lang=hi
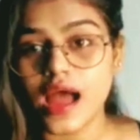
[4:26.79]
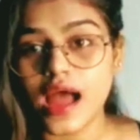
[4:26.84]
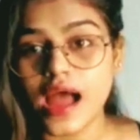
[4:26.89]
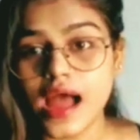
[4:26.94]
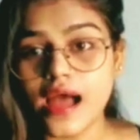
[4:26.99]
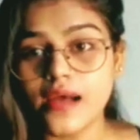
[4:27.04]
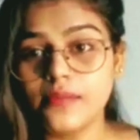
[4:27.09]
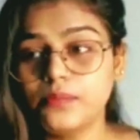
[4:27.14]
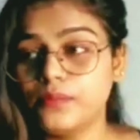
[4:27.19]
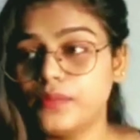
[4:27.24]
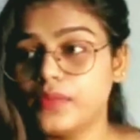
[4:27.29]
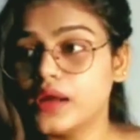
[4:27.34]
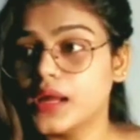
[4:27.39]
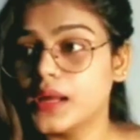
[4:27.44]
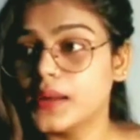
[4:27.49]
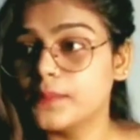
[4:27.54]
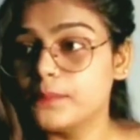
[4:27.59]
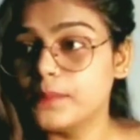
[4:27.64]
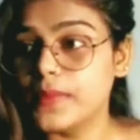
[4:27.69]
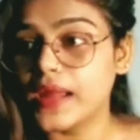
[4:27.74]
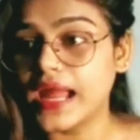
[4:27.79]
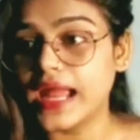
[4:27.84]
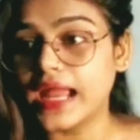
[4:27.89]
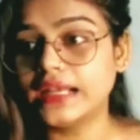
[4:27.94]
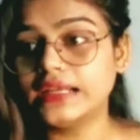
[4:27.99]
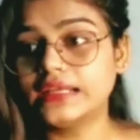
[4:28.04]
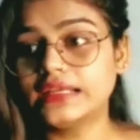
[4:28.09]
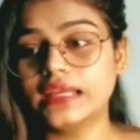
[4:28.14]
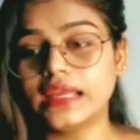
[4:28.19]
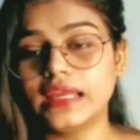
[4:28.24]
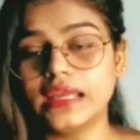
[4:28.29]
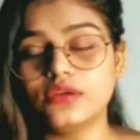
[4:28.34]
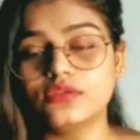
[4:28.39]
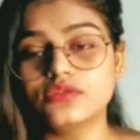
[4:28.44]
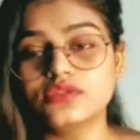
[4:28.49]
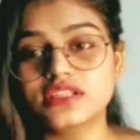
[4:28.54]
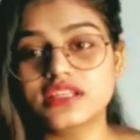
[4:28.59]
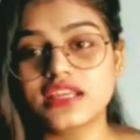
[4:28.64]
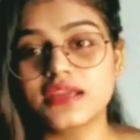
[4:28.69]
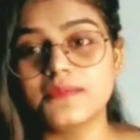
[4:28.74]
आप बैठ के
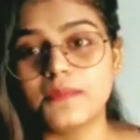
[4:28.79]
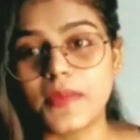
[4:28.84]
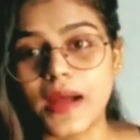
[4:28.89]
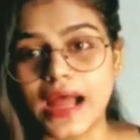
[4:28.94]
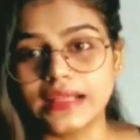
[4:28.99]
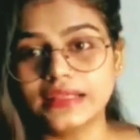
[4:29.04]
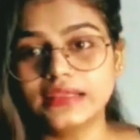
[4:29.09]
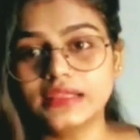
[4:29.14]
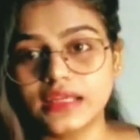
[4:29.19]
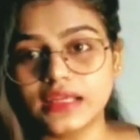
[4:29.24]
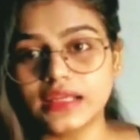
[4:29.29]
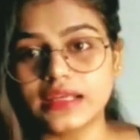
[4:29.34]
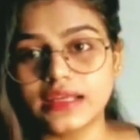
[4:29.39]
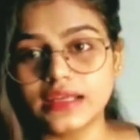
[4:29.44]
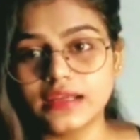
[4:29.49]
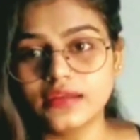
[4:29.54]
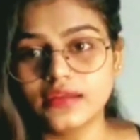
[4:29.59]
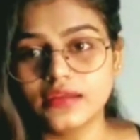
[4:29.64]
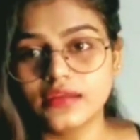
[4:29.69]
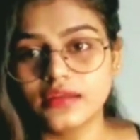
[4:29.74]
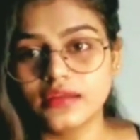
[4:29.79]
उनसे बात करें